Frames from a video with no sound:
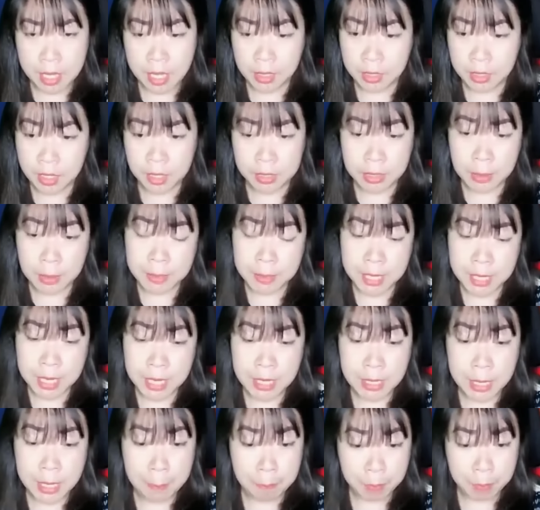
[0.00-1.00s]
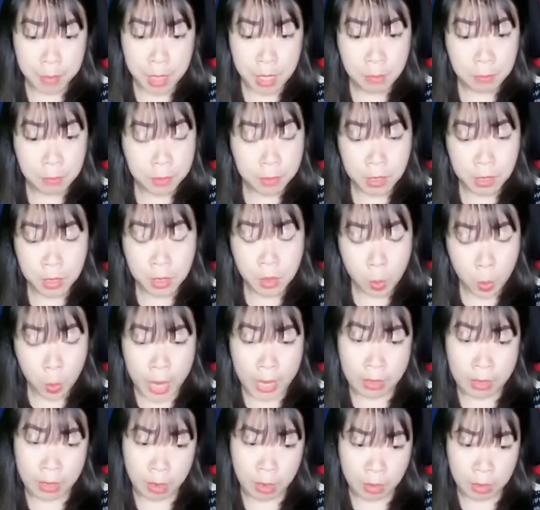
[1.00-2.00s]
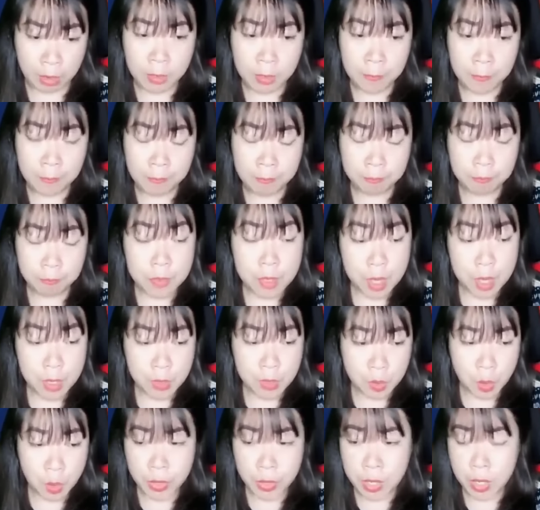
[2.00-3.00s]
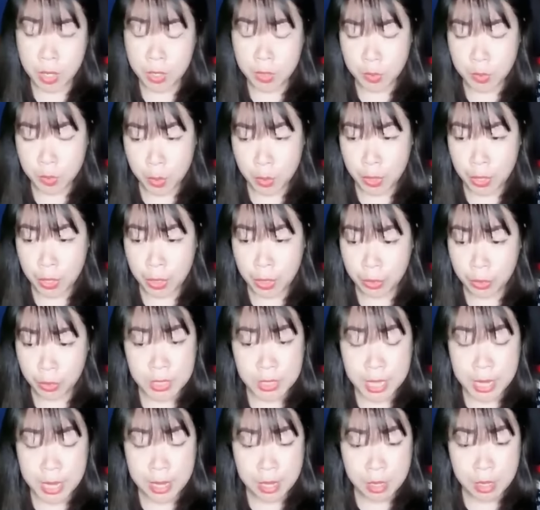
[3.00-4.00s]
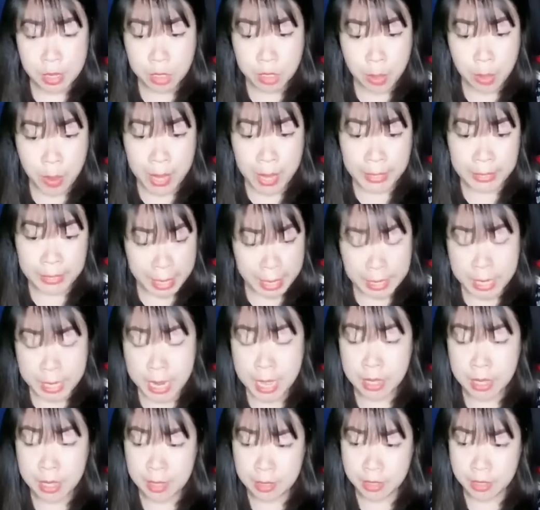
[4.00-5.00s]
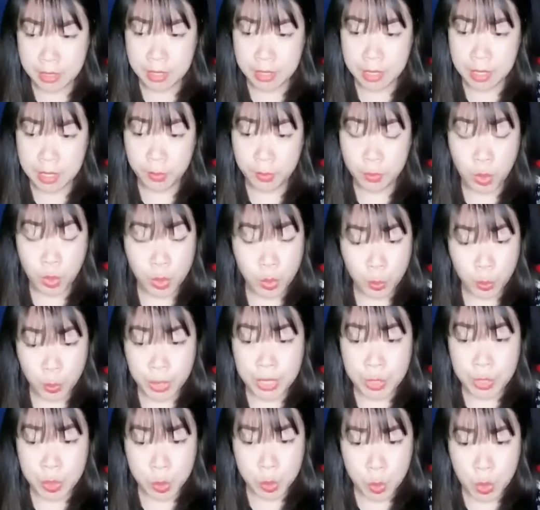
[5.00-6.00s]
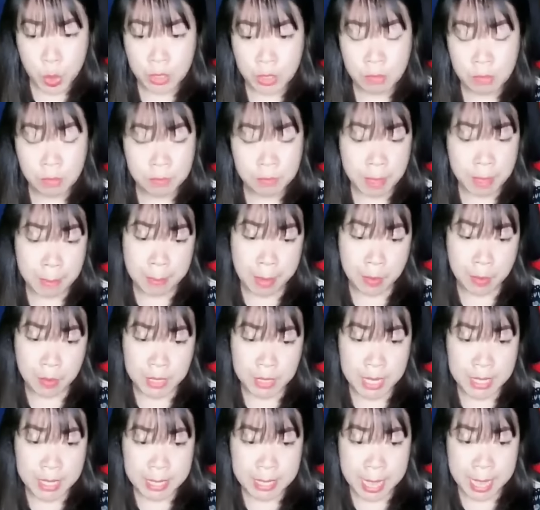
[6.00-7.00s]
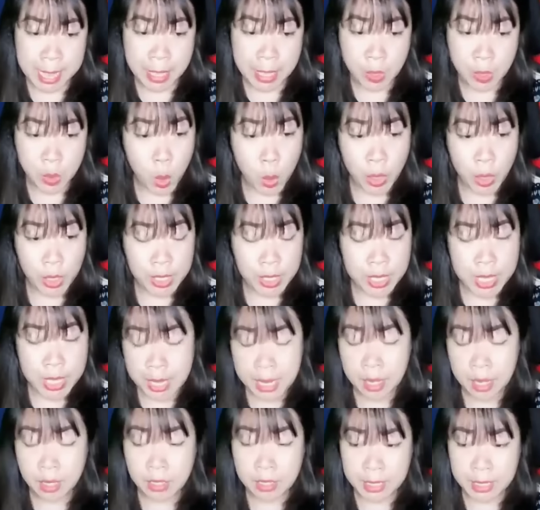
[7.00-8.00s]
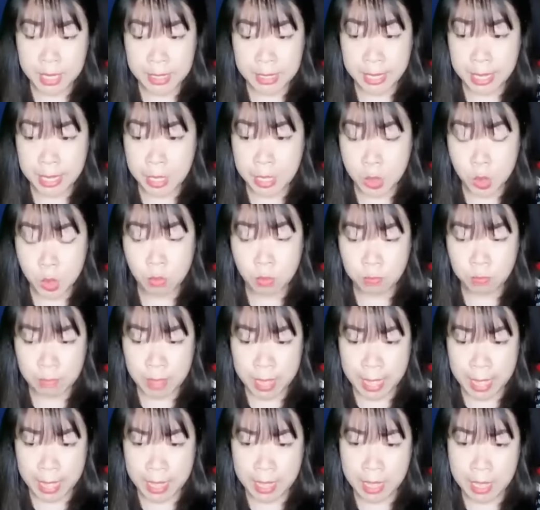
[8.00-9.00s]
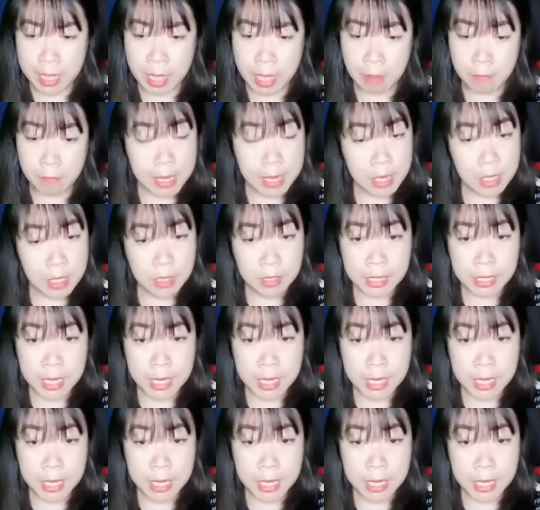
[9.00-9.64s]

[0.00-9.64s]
Thực tập sinh lập tức vỡ quả nói. Được rồi, được rồi, tôi sẽ đưa cho anh ngay đây. Tôi quỳ xuống và bảo dai sai ngồi yên ở trên ghế sofa và đừng